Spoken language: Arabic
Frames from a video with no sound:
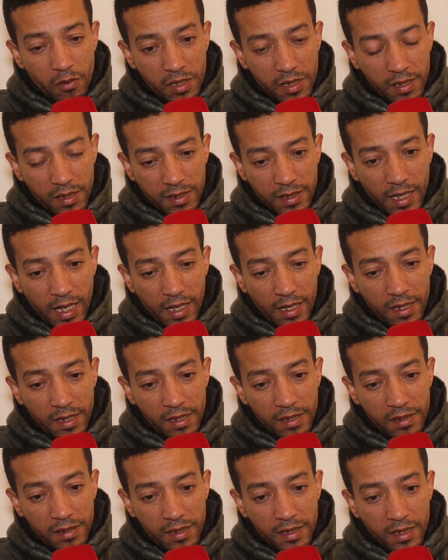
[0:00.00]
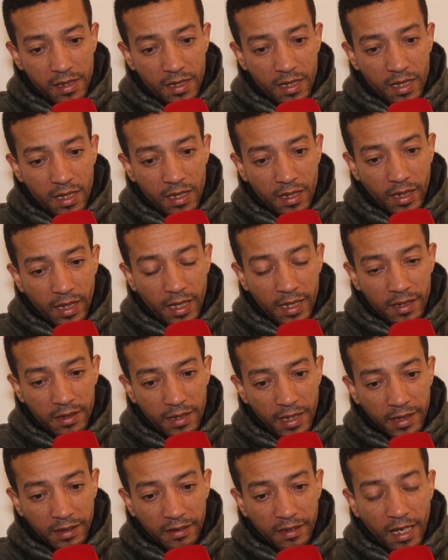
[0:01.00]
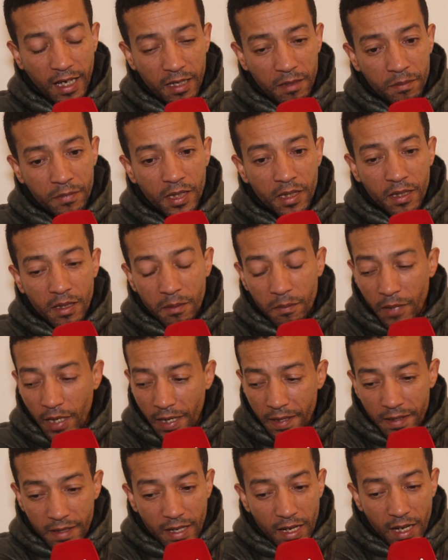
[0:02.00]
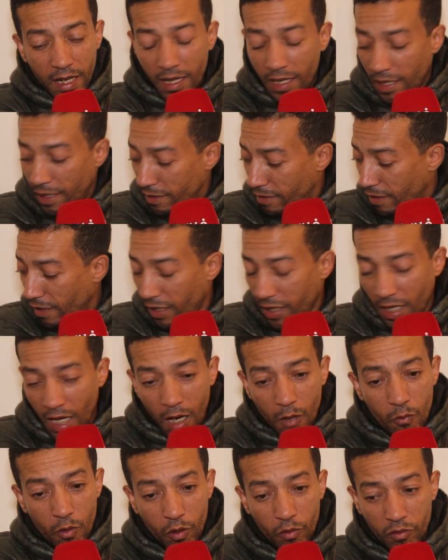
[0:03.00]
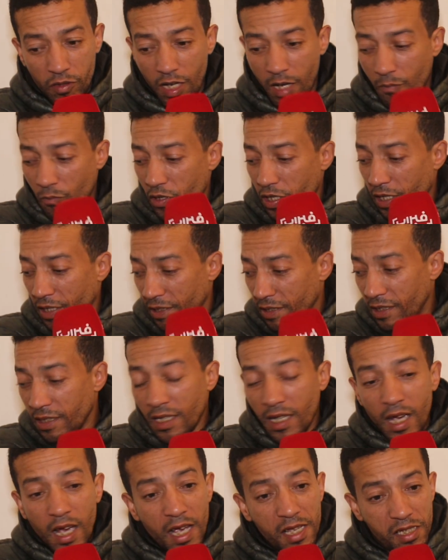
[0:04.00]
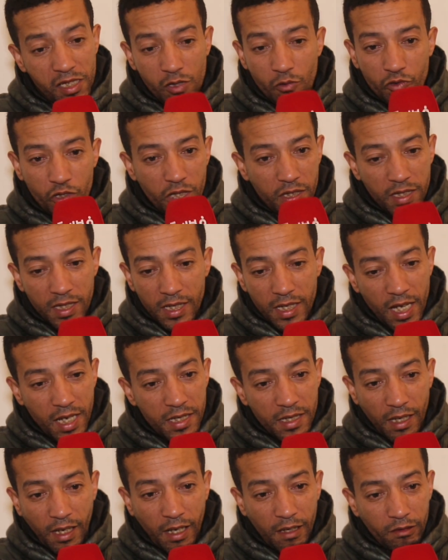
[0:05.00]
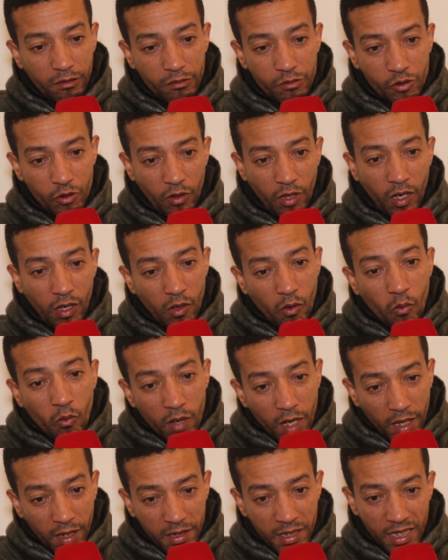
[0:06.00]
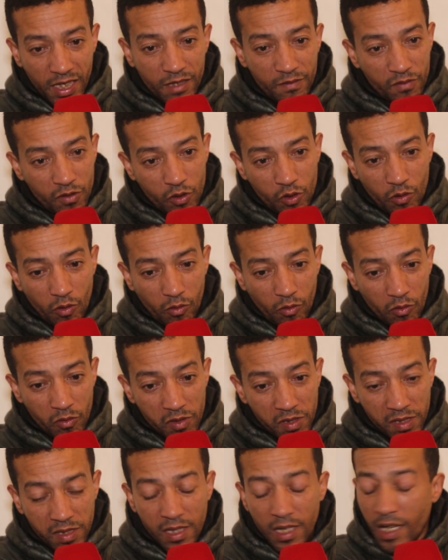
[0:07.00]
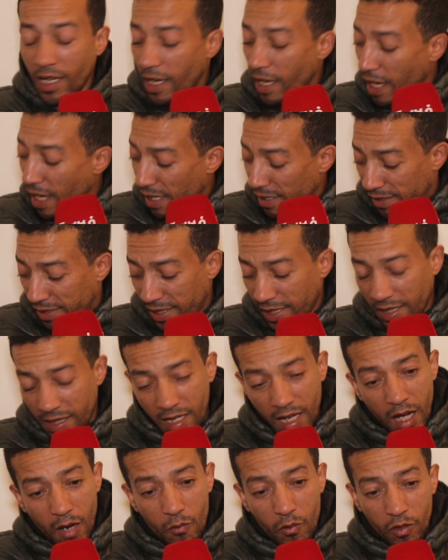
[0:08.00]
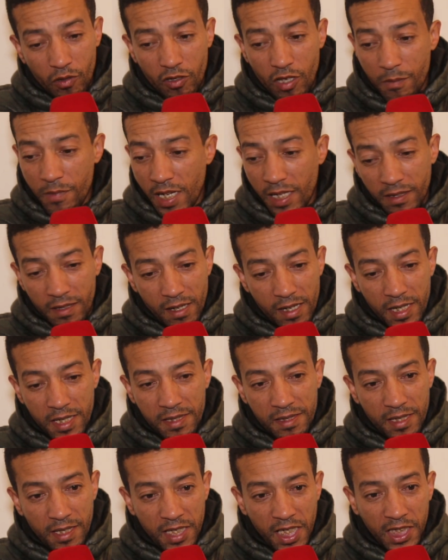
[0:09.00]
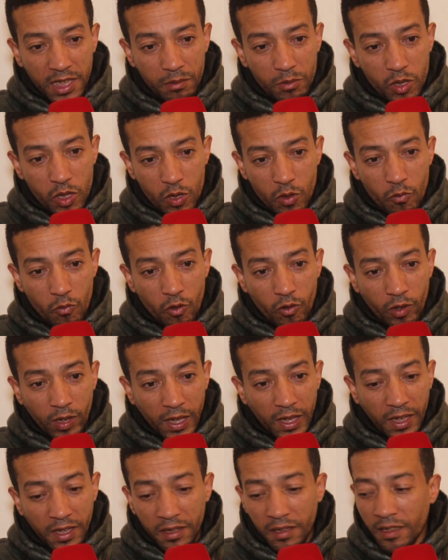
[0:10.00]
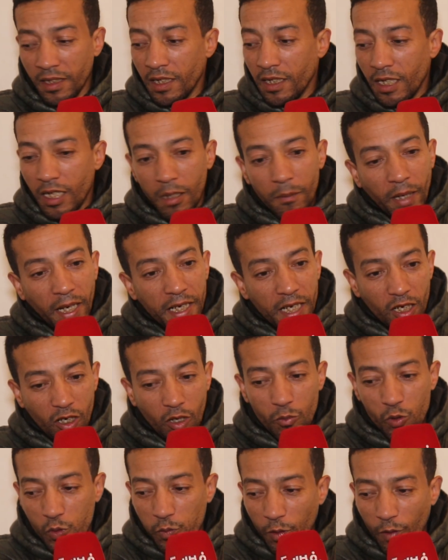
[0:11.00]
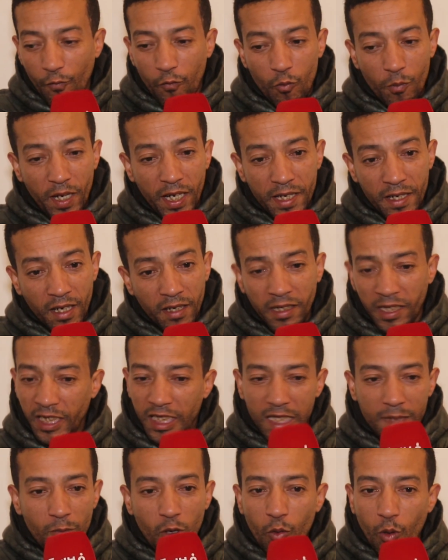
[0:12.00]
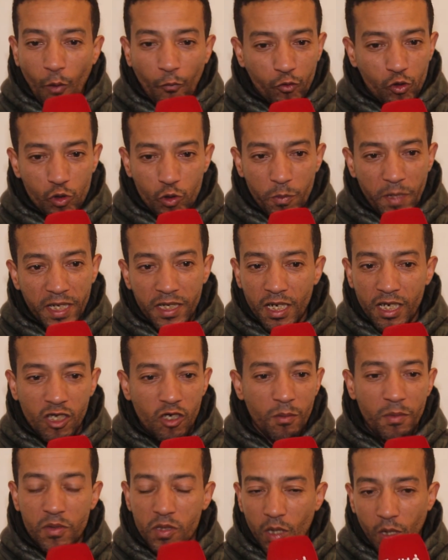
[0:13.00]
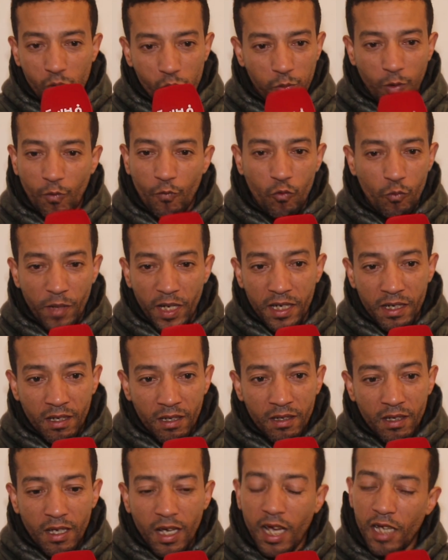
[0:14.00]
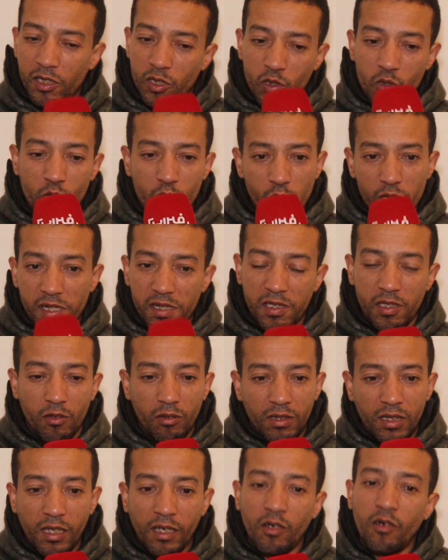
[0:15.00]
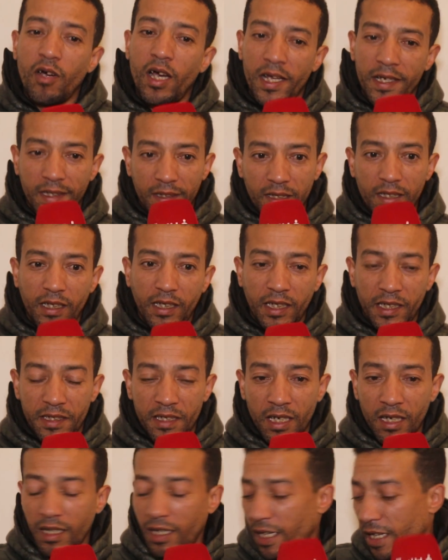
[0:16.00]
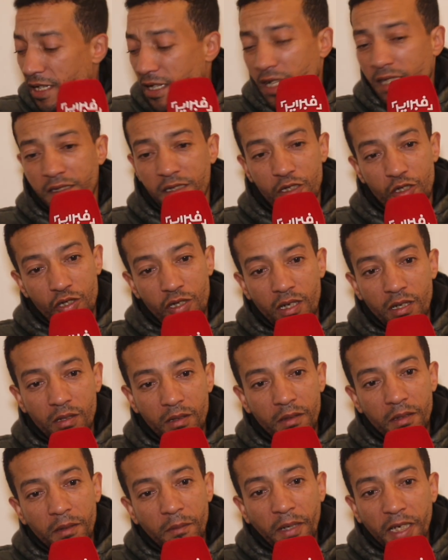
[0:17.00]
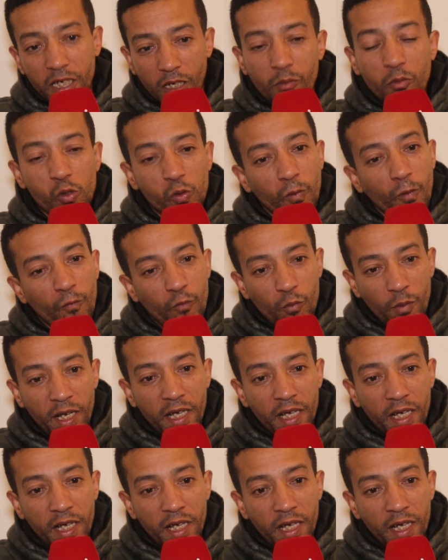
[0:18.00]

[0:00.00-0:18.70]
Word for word: آه، وزير الصحه سي آه، خالد اي طالب بان هاد الدري هو قدامه يعني ها الزوجه ديالها هي خارت الجرعه الاولى يعني ست شهور ونص ها الزياده هو قدامي هاد الدري كتزاد عندي بتشوه خلقي بغيناكم توقفوا معنا حيت لما وقفتوش معنا اليوم انت غتوقفوا معنا تقول لنا سيروا تلقحوا حنا تلقحنا النتيجه بغيناكم توقفوا